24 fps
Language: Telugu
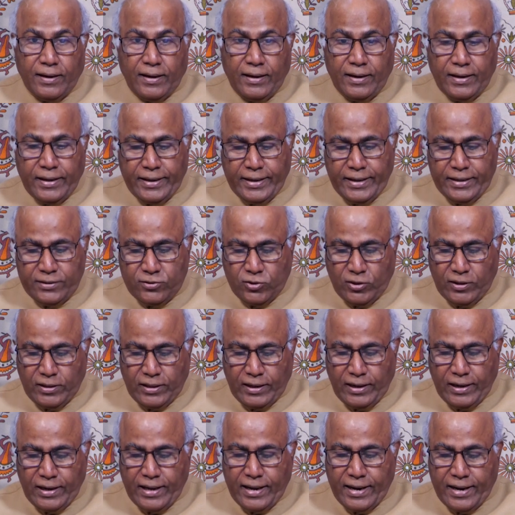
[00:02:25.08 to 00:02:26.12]
అలాగే
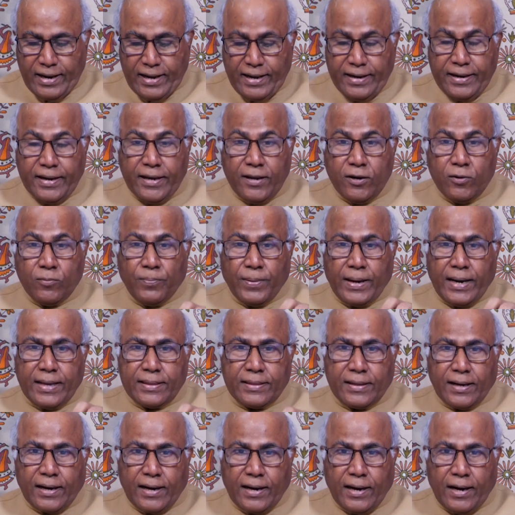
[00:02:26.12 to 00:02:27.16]
సోదరులారా నేను
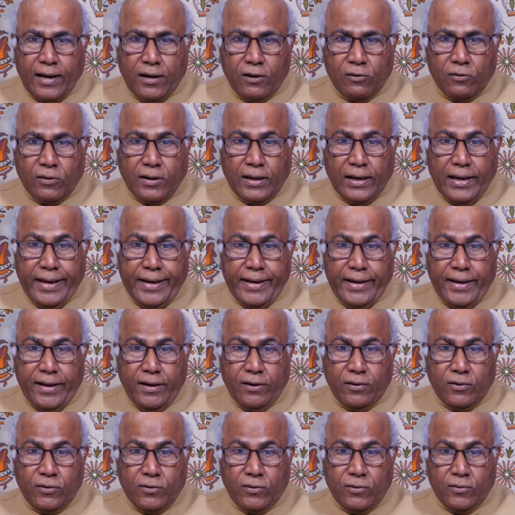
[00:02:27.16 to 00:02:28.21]
పాత కాలువకు
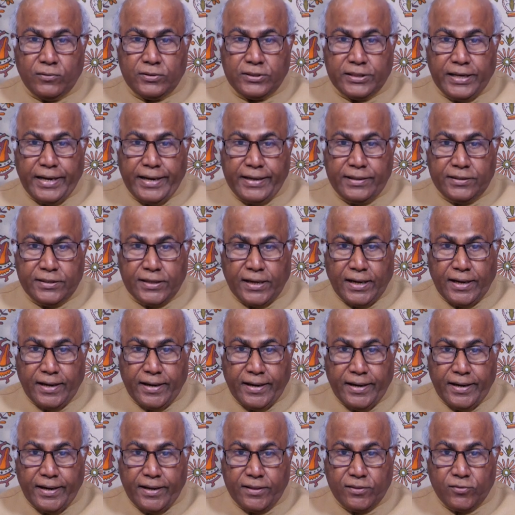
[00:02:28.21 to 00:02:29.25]
లైనింగు
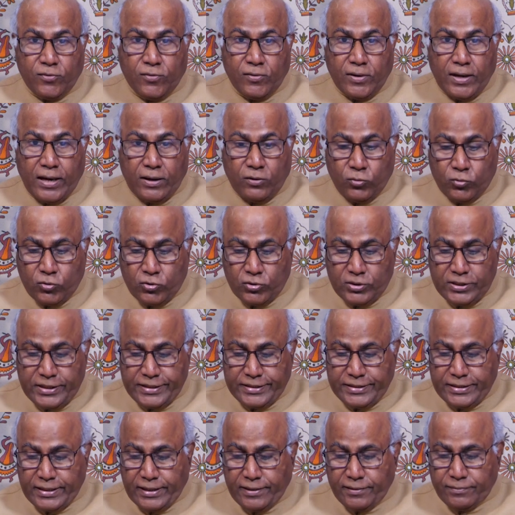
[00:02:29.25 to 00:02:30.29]
చేయించాననేది కూడా గుర్తు
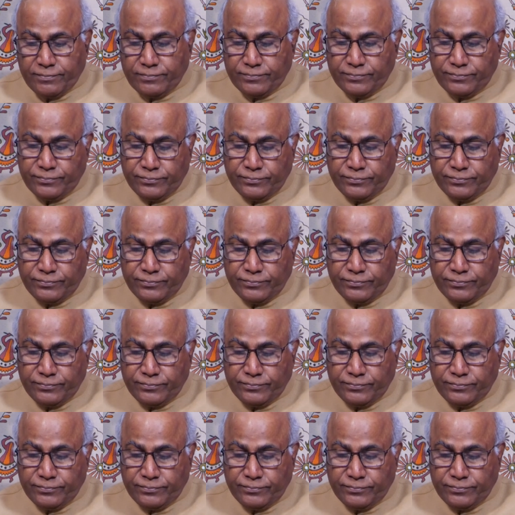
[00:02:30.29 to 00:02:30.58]
చేశాడు